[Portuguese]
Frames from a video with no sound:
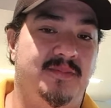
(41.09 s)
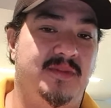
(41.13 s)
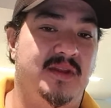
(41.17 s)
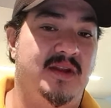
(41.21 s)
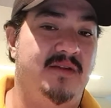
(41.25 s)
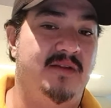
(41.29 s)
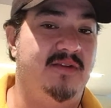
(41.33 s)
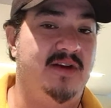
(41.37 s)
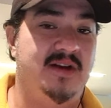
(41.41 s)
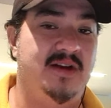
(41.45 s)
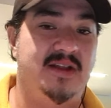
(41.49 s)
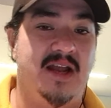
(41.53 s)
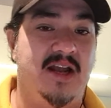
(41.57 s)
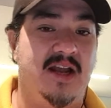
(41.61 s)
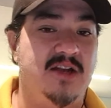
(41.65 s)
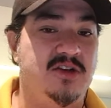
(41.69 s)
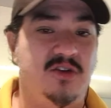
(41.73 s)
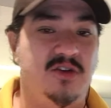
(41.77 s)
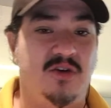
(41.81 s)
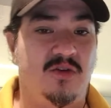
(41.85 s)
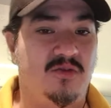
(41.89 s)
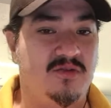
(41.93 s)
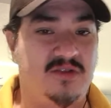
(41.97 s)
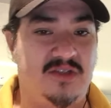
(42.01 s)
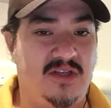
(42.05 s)
Na
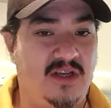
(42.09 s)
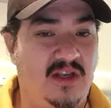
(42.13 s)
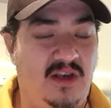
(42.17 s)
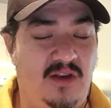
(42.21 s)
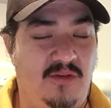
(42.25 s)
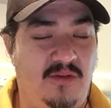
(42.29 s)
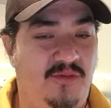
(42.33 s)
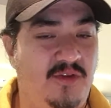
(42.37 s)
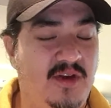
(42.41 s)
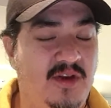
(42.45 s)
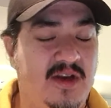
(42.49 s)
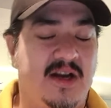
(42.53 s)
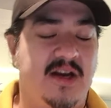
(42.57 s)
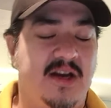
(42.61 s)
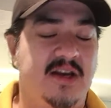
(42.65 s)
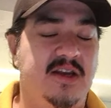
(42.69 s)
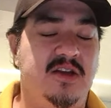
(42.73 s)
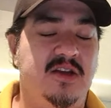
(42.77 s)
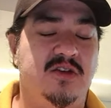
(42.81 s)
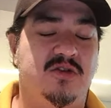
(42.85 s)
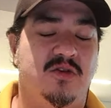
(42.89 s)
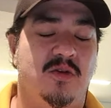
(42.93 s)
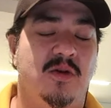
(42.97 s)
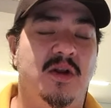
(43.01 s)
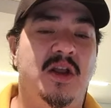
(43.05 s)
verdade, não significa
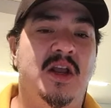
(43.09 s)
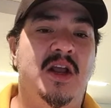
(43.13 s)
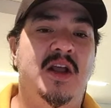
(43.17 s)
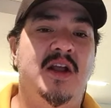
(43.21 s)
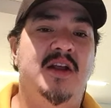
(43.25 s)
isso.